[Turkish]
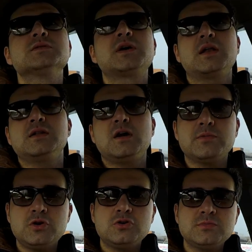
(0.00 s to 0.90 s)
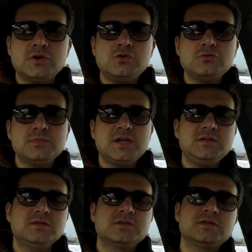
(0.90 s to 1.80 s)
Kanala abone olmayı unutmayın.
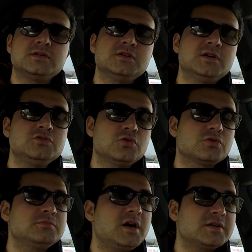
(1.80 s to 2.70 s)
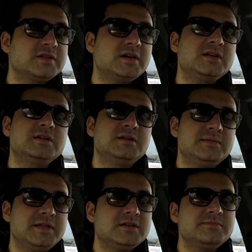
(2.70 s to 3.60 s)
Yorumlarda
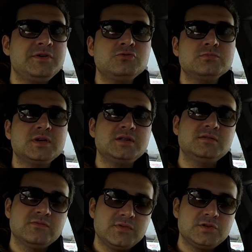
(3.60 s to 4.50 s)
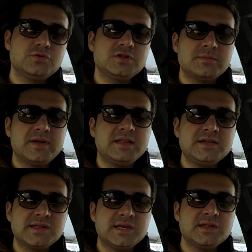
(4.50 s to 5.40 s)
belirtmeyi unutmayın. Videoyu da
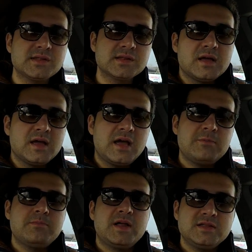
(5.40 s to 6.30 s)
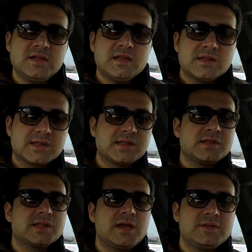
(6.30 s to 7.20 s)
beğenirseniz hem ben de
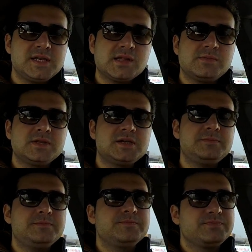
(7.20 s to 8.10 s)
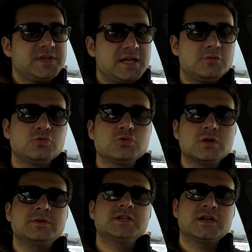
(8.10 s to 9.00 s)
sizin sevdiğinizi bilirim. Yeni
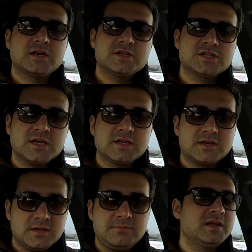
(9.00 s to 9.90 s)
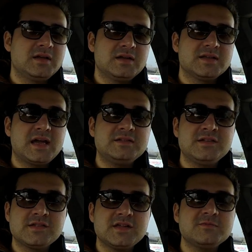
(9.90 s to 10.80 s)
uygulamalar arayışına girerim.
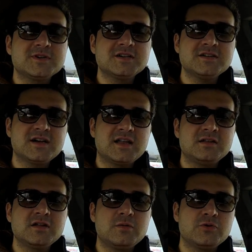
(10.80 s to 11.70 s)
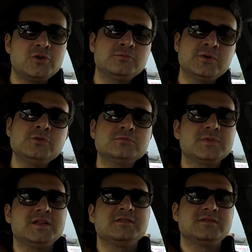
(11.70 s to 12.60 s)
Kendinize iyi bakın. Kanala abone olmayı
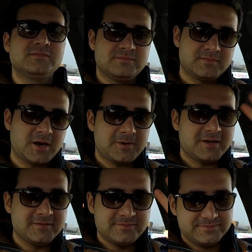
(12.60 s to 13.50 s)
unutmayın. Bay bay.